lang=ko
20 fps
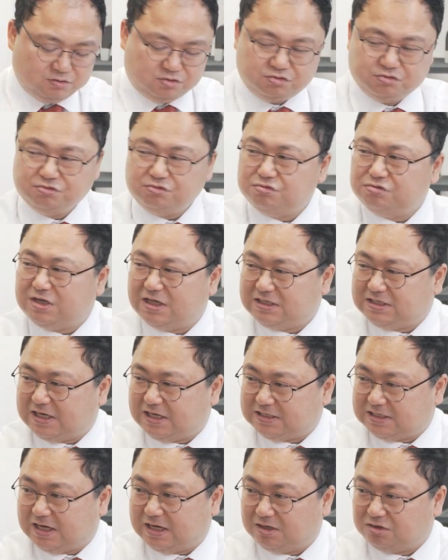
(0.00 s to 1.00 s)
중국의
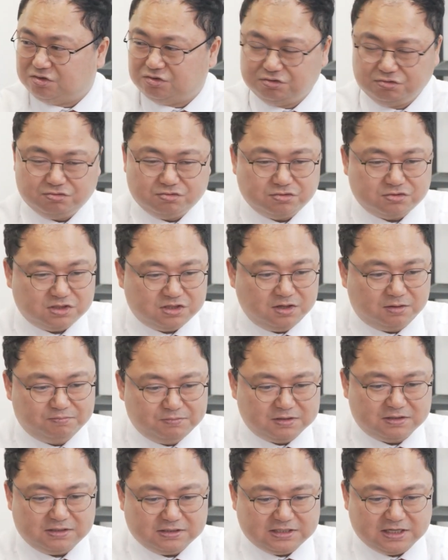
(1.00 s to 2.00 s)
제재, 중국
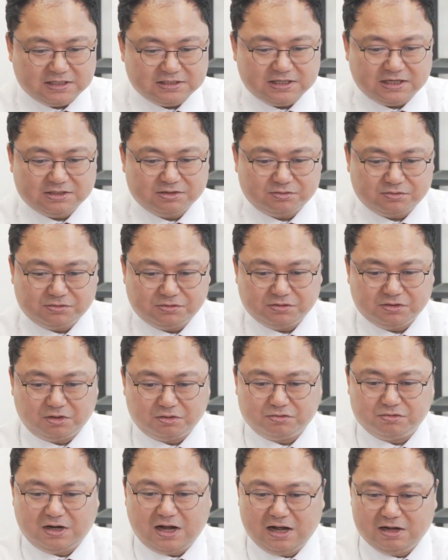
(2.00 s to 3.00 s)
기업들을 제재할수록
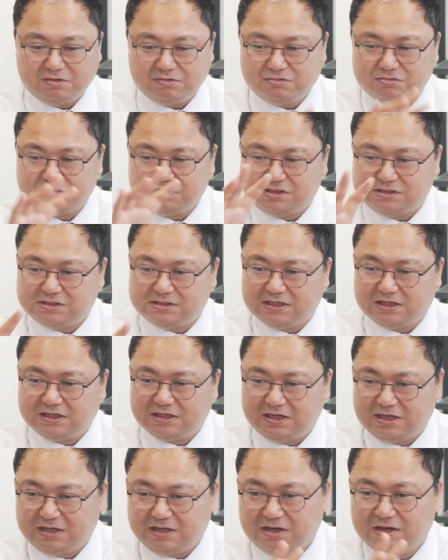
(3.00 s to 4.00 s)
결국 한국
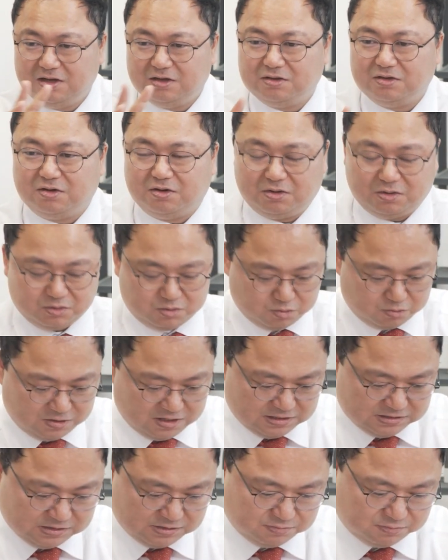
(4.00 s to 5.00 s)
시장이 좋아지겠죠. 더
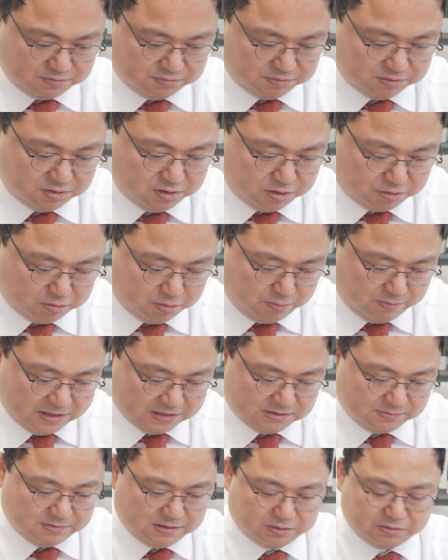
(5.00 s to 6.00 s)
좋아지는 부분도 있고
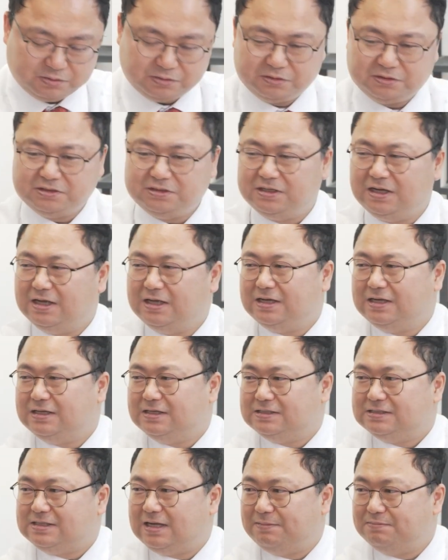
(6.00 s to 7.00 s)
마지막으로는
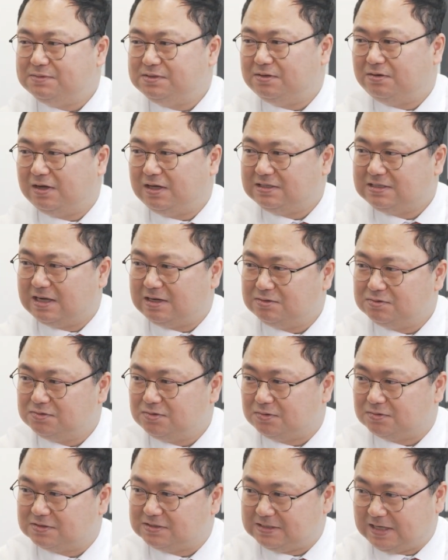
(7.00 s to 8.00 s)
삼성의
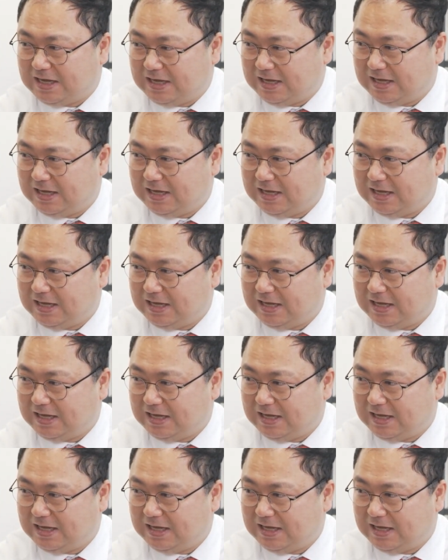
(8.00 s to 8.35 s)
상속세.